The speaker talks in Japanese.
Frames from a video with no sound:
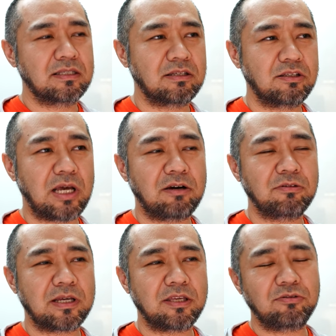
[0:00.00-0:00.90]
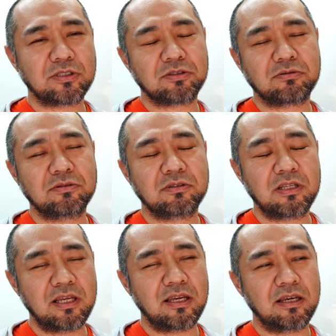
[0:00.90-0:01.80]
で箱だけ用意しとくん
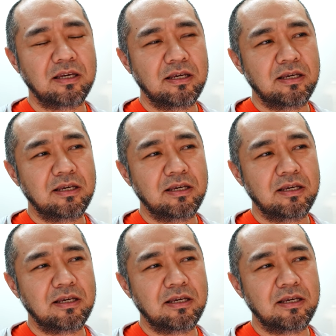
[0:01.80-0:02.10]
で